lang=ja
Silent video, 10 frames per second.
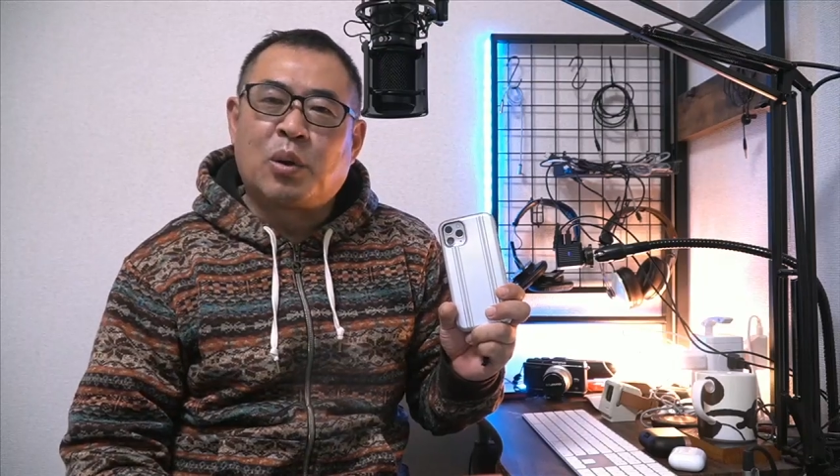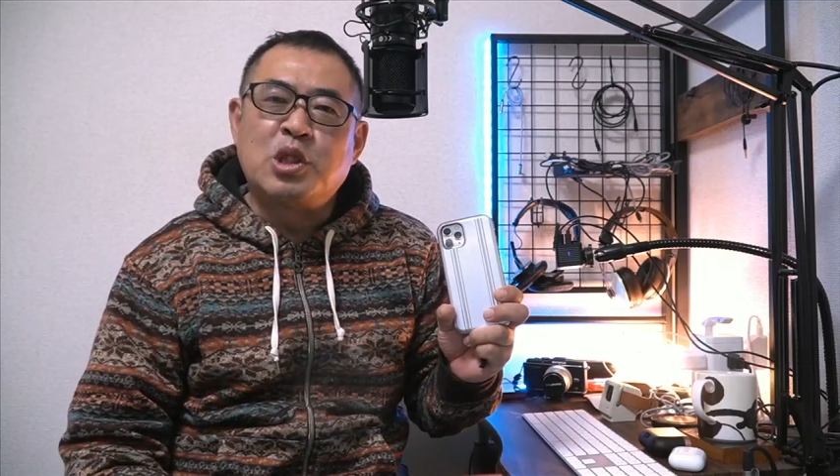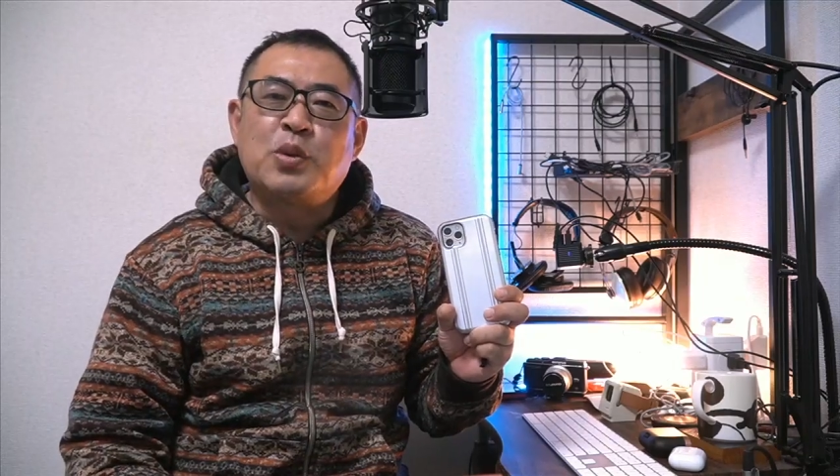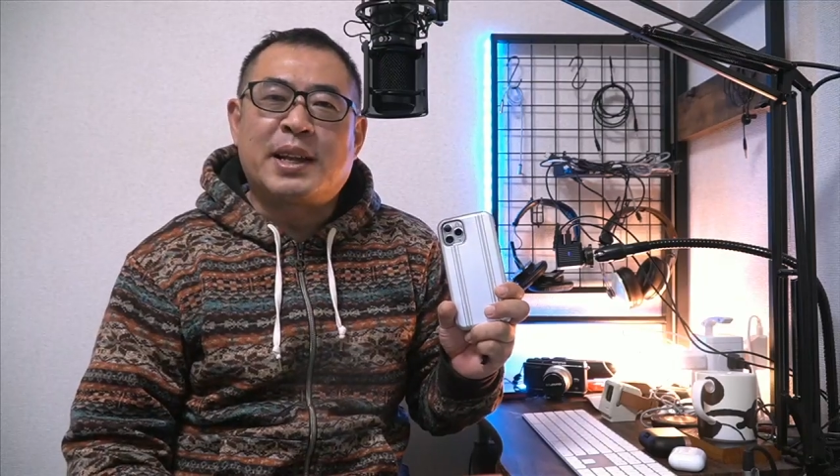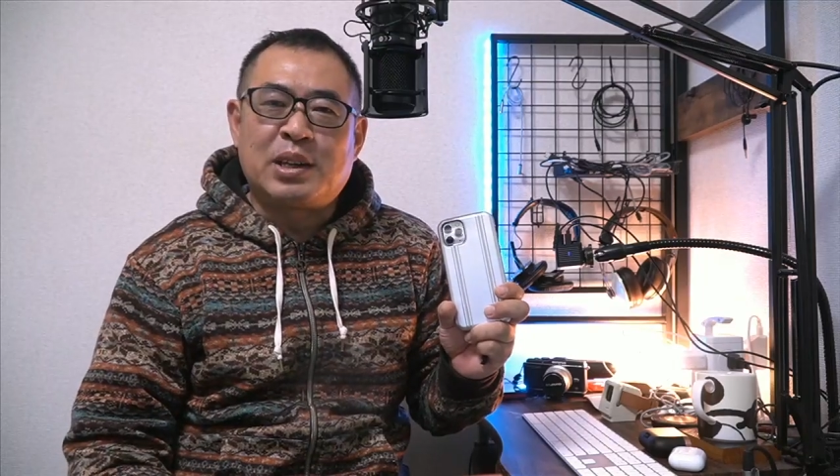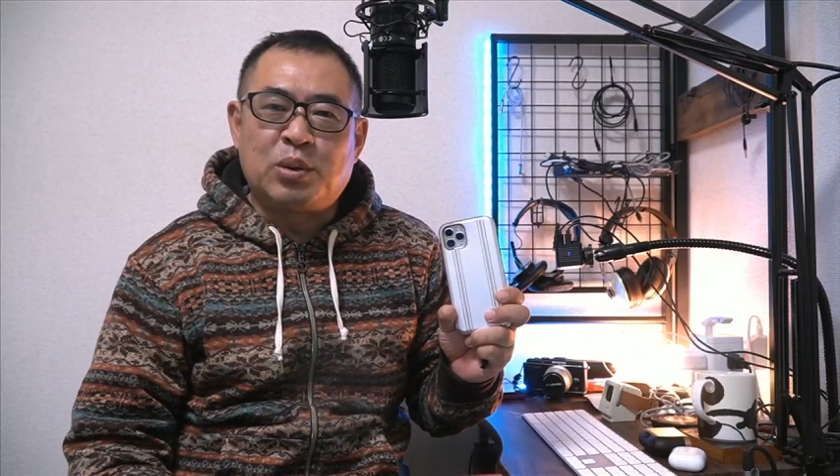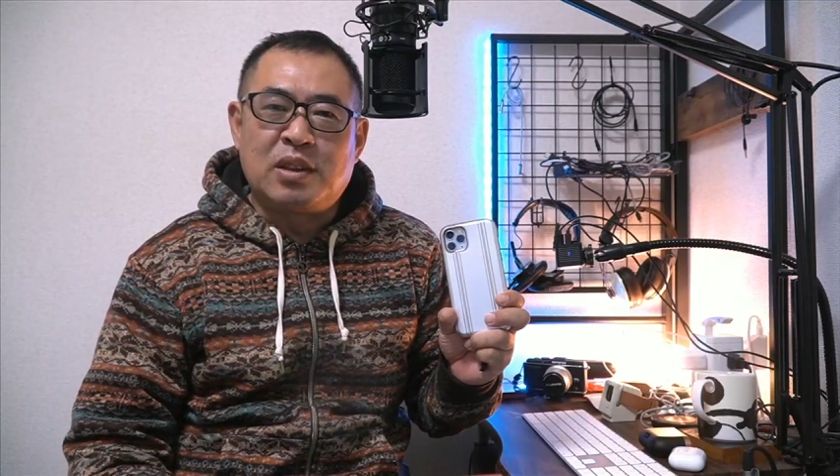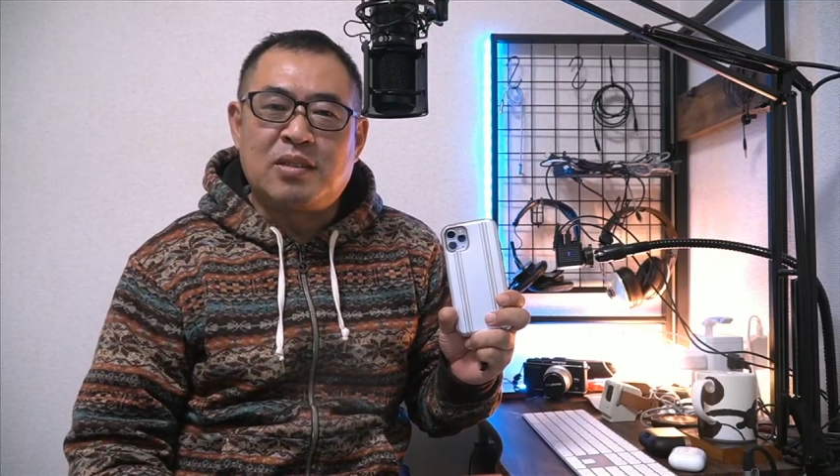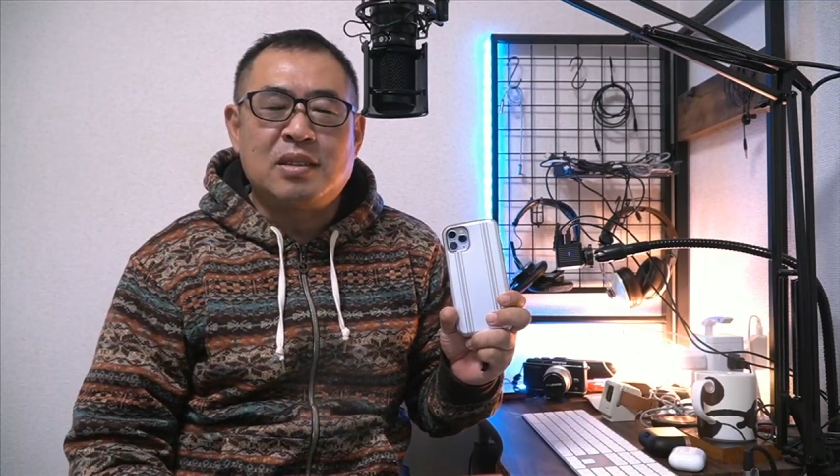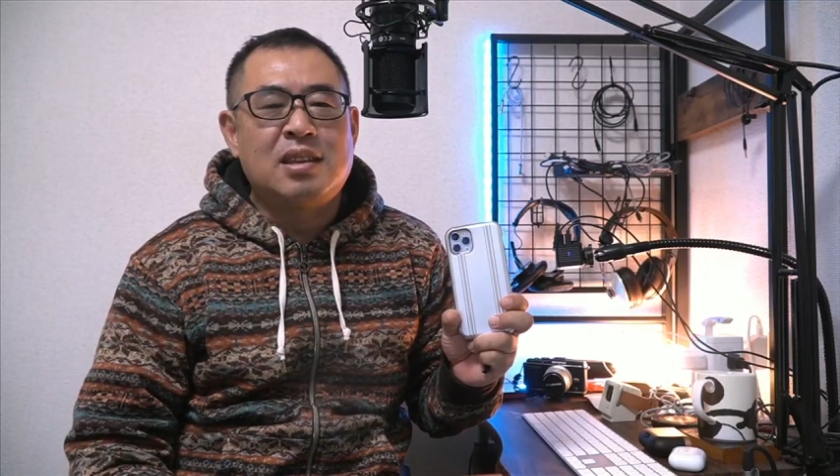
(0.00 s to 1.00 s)
こんにちは、金
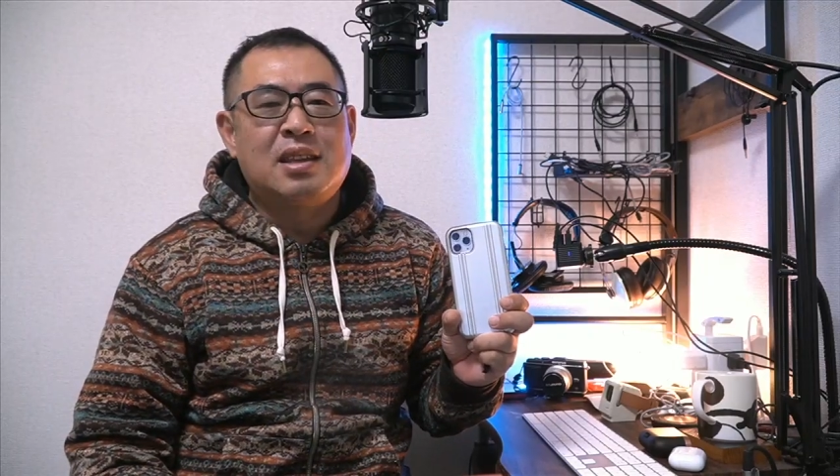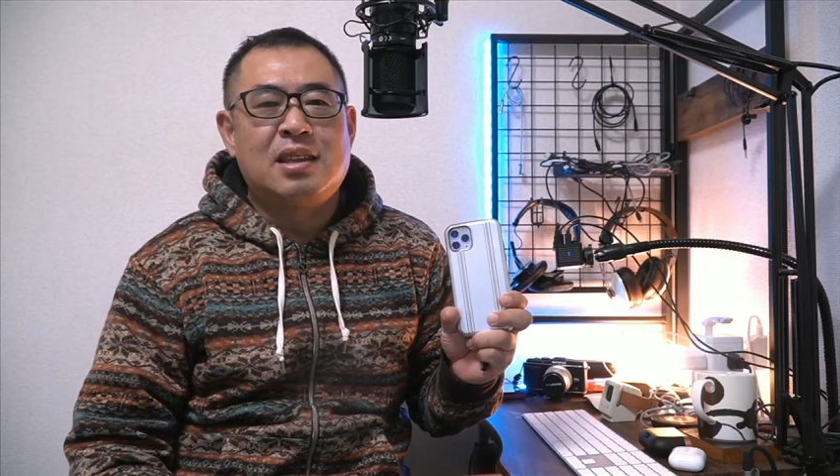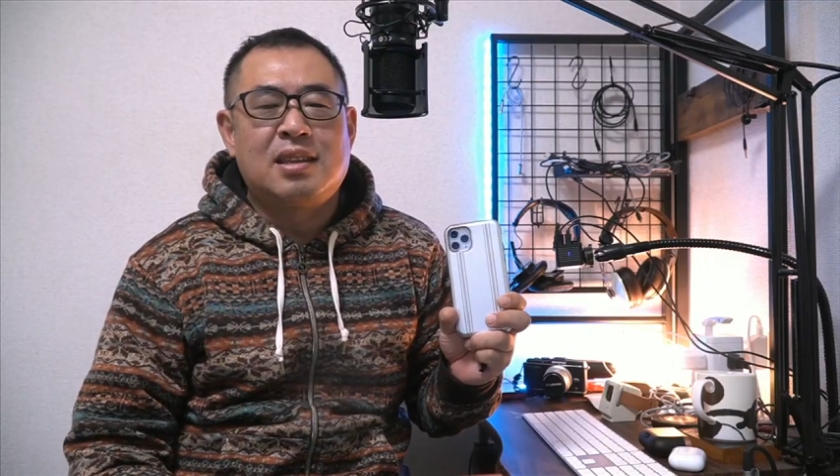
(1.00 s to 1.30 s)
黒です。